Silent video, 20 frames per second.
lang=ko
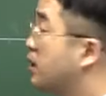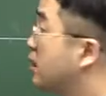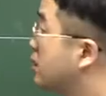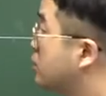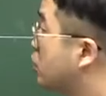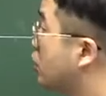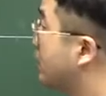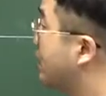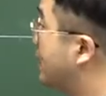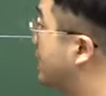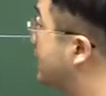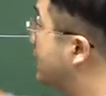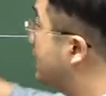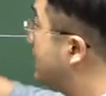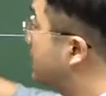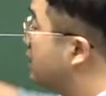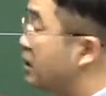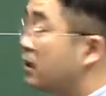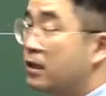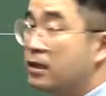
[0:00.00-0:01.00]

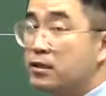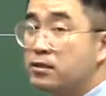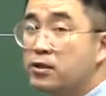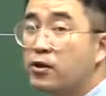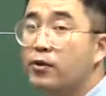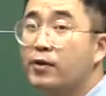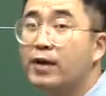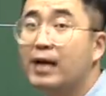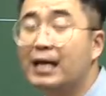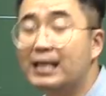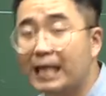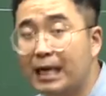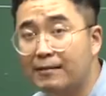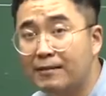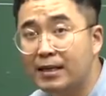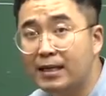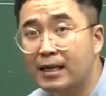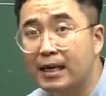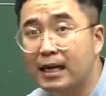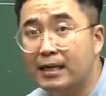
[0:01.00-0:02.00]
처음에는 서인과
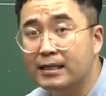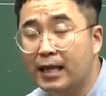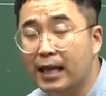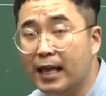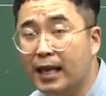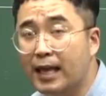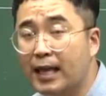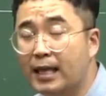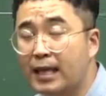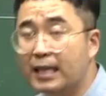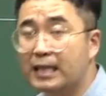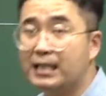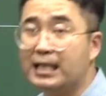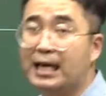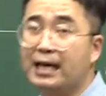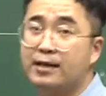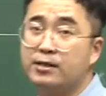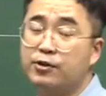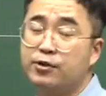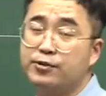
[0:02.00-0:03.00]
남인 간의
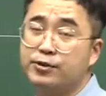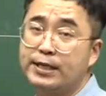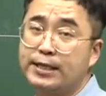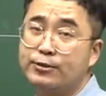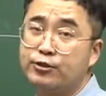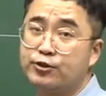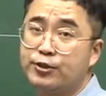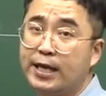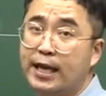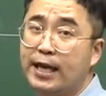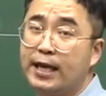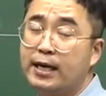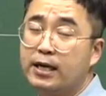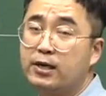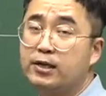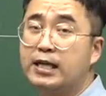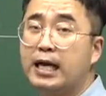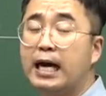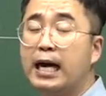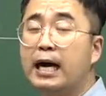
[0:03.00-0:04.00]
일당 전자 추세
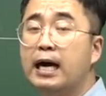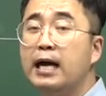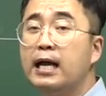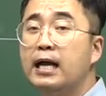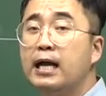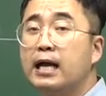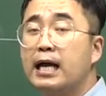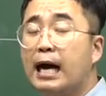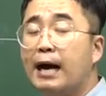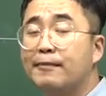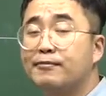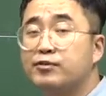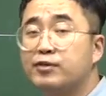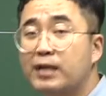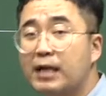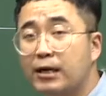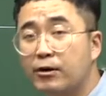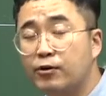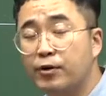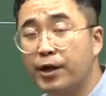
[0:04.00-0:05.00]
그러다가
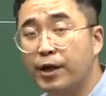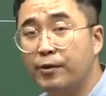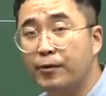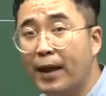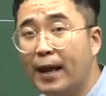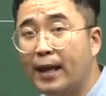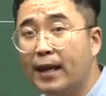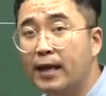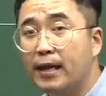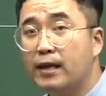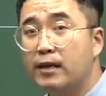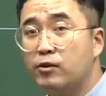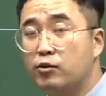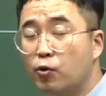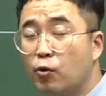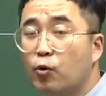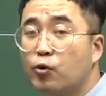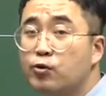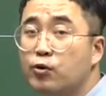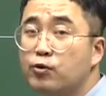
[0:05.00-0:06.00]
갑술왕국 이후에
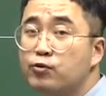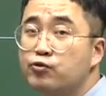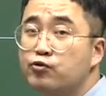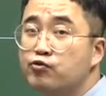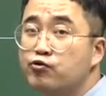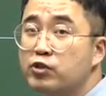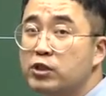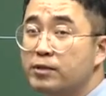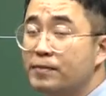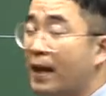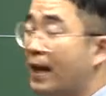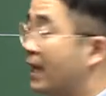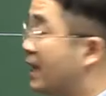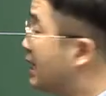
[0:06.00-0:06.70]
노론 중심의